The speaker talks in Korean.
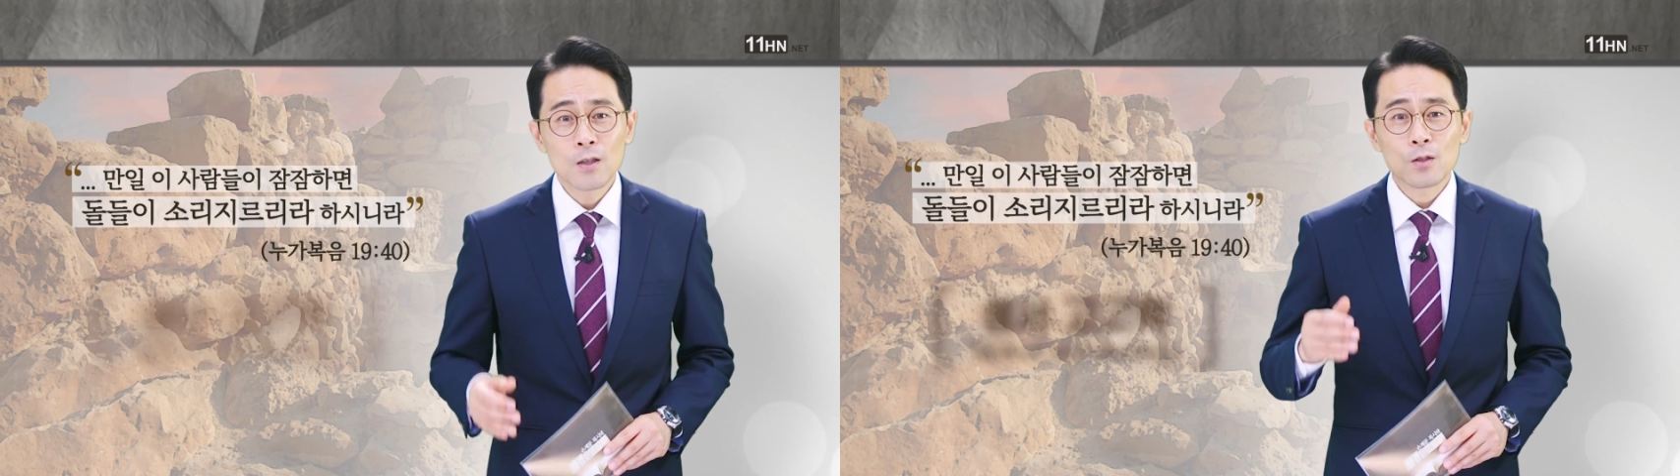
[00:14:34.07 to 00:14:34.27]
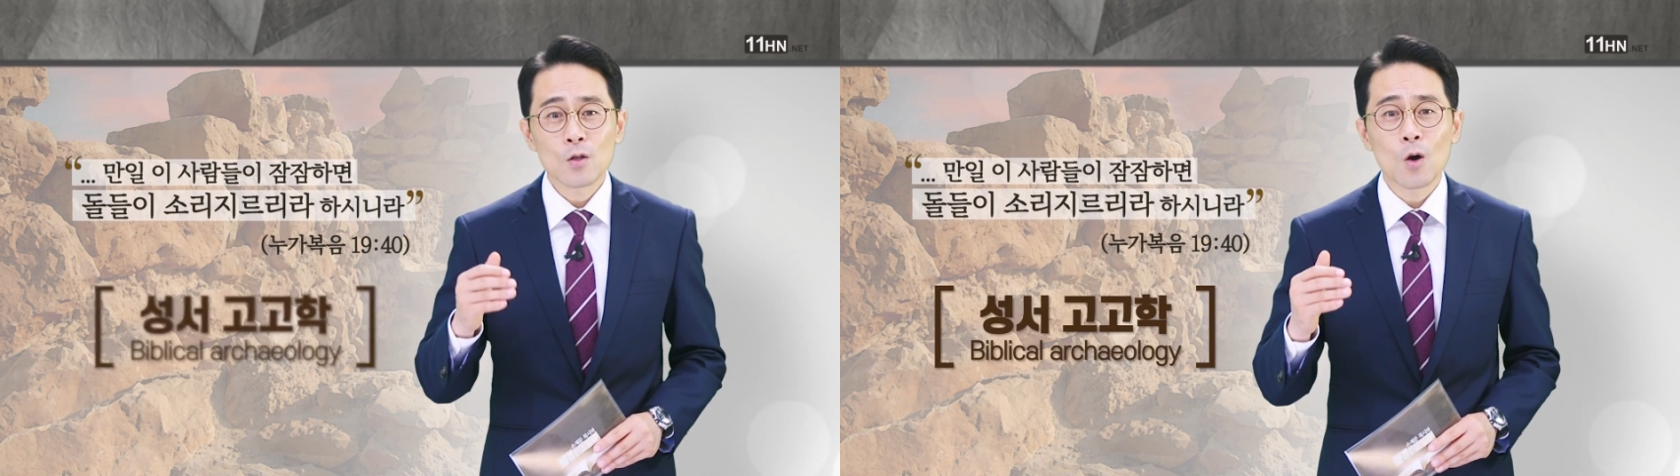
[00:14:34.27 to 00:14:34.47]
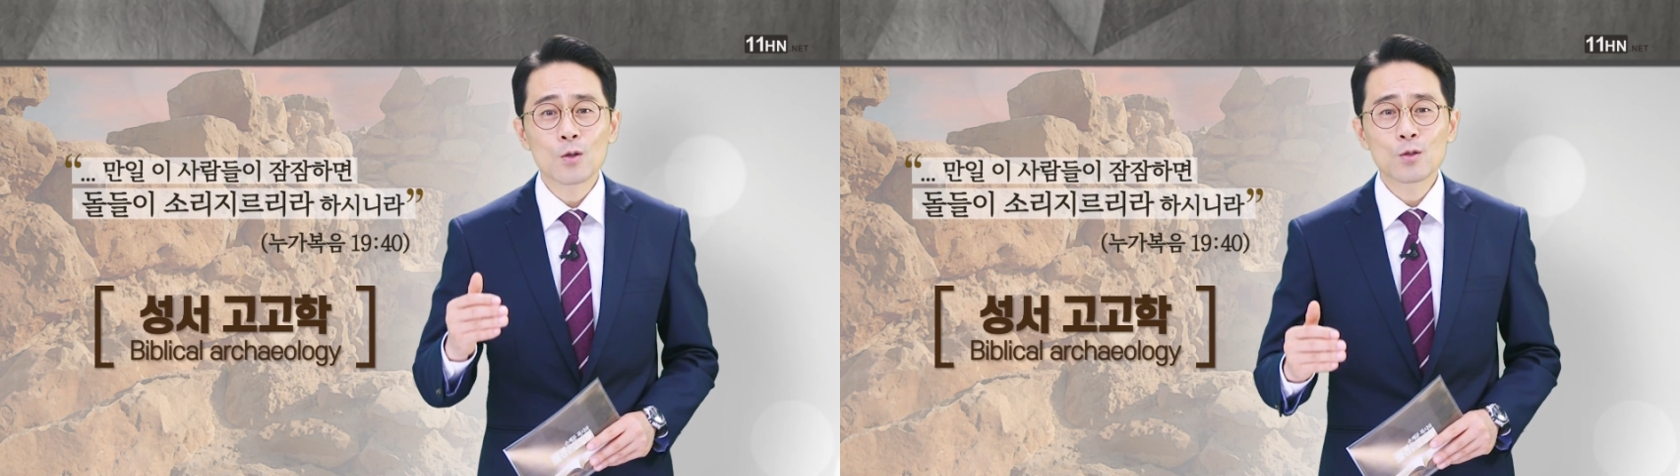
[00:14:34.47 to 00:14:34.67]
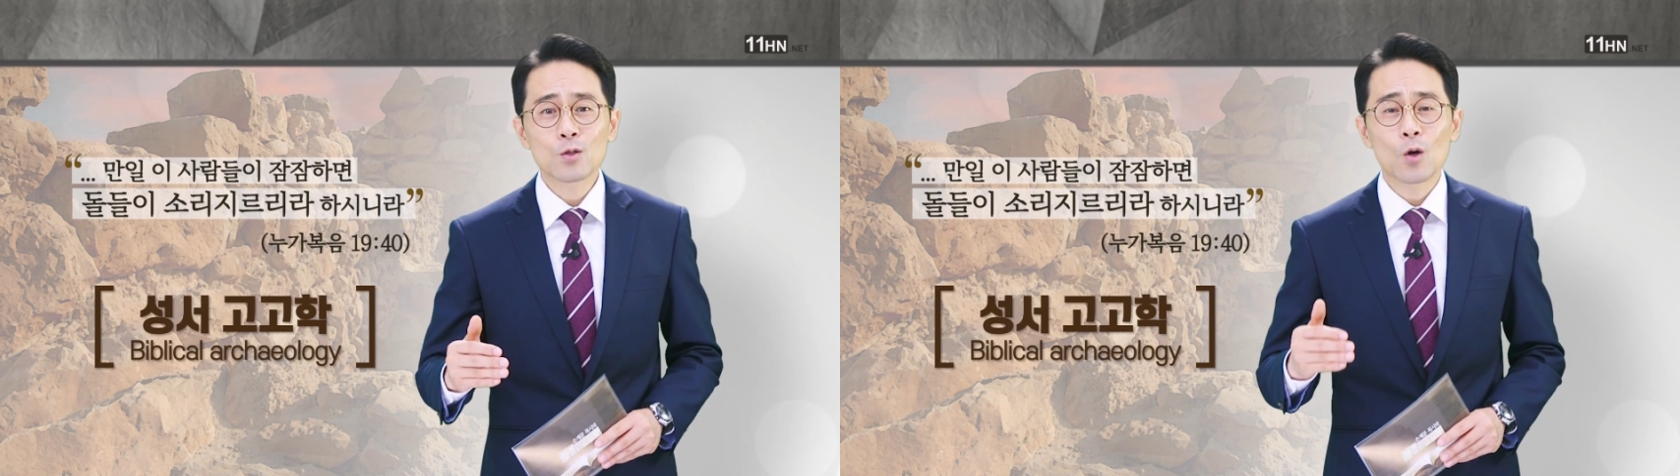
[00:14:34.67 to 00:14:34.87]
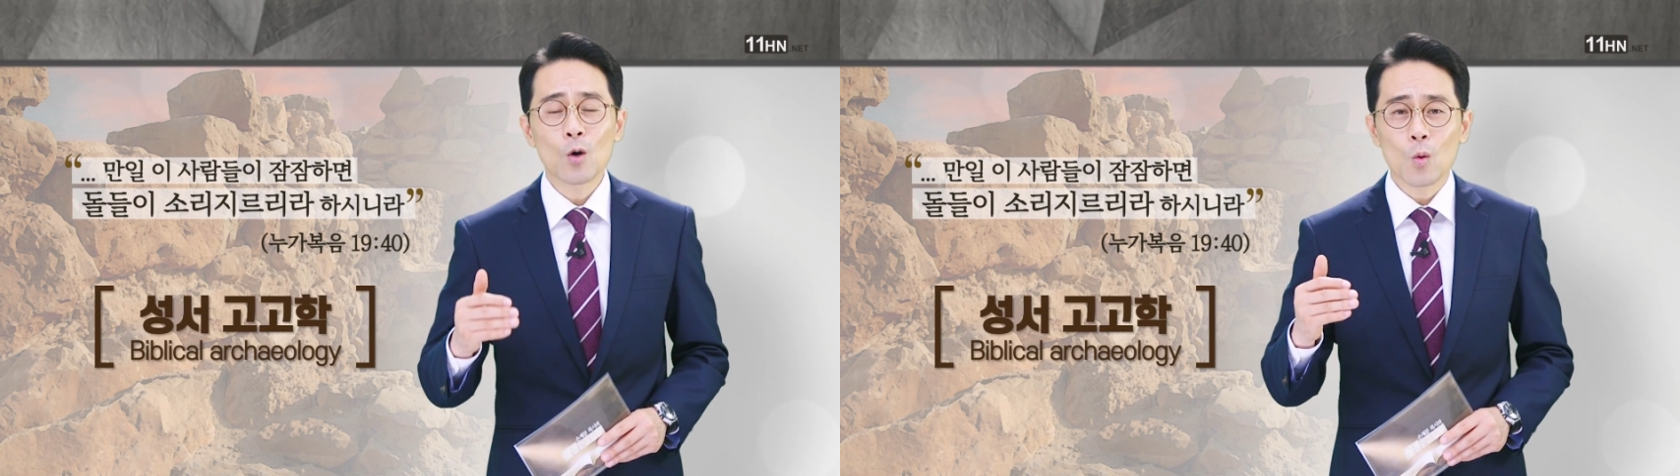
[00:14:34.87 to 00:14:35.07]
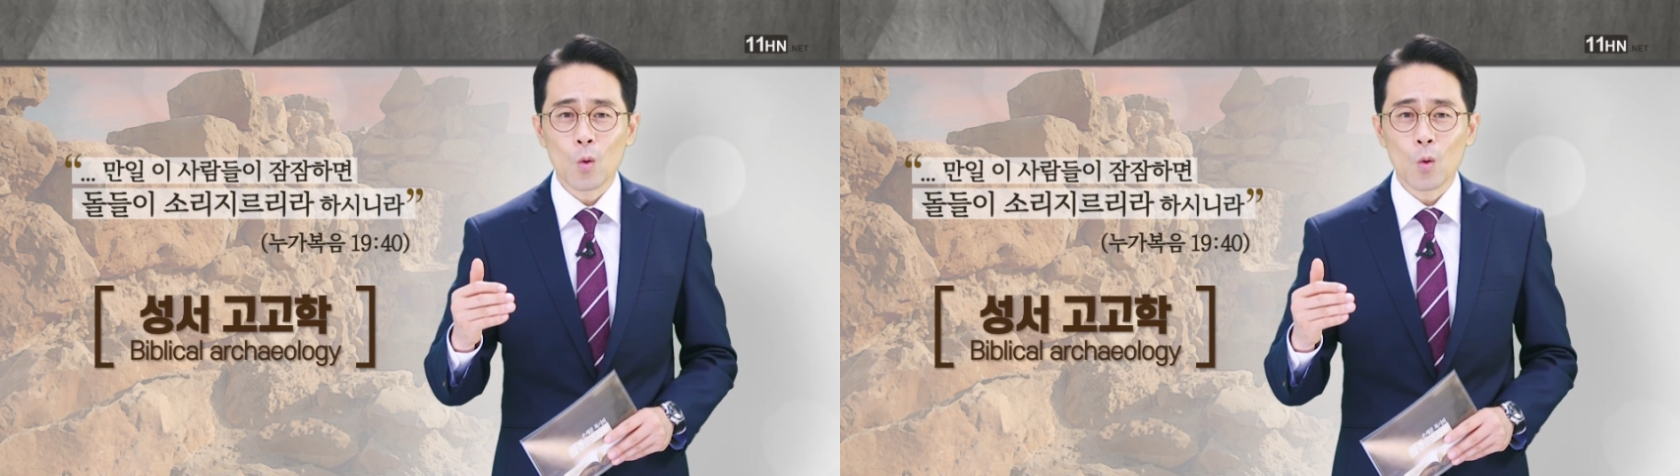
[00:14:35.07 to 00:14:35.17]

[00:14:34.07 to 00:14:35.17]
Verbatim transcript: 성서